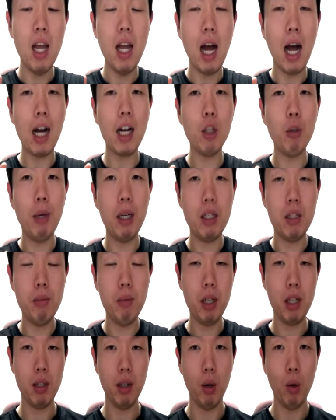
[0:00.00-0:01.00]
아까도
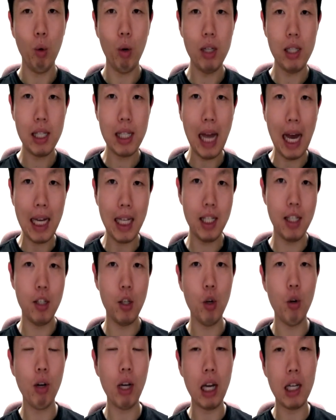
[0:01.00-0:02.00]
말씀드렸지만 원 사이즈
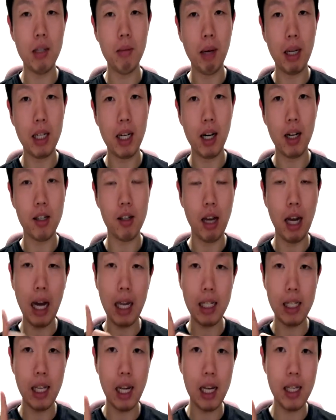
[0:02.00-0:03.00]
이렇게 하지 마시라고 했어요.
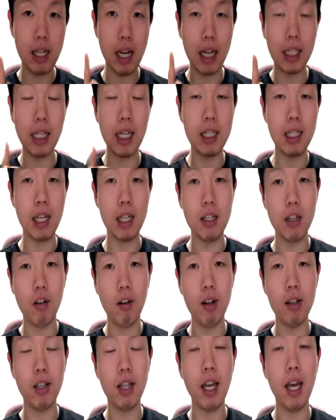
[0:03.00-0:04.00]
한 사이즈 하나의
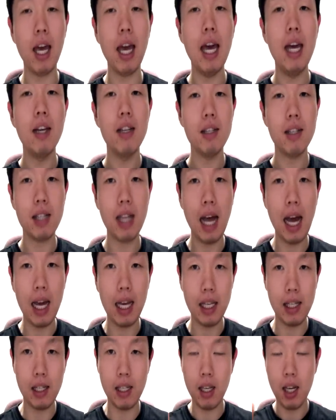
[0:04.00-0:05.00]
사이즈라고 할 때
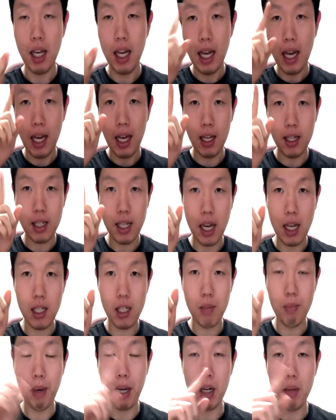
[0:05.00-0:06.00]
사이즈
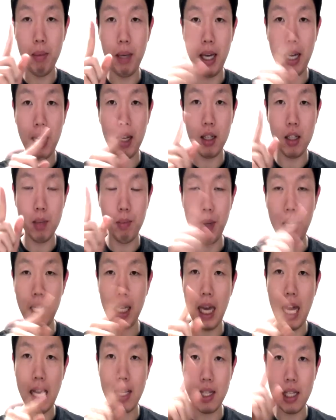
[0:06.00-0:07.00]
사이즈 발음이
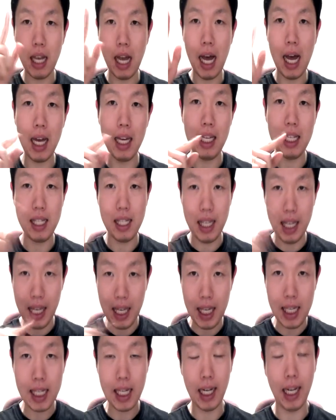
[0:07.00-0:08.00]
스펠링이 S I Z
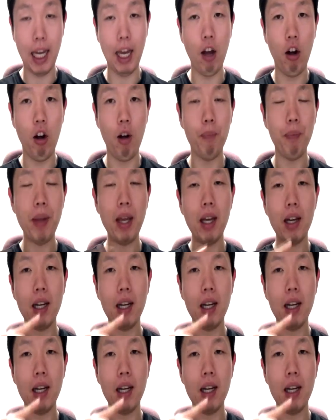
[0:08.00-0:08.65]
E잖아요.